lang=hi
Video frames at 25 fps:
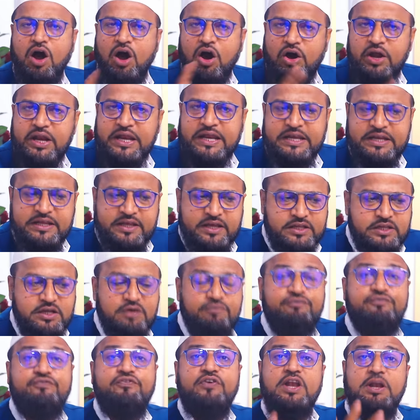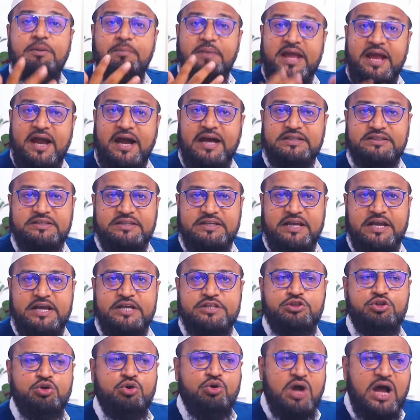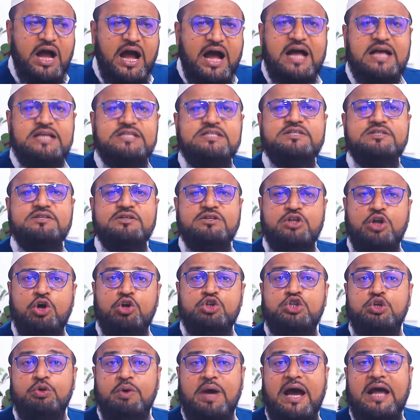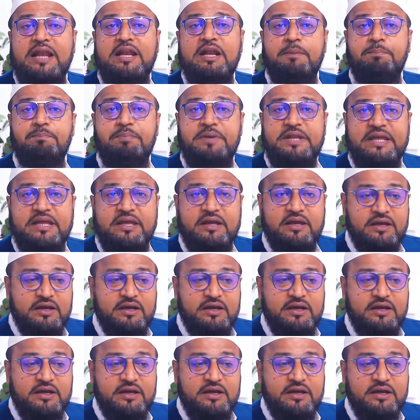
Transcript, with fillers: और इनकी जब फिल्में आती है तो खास नौजवान अपनी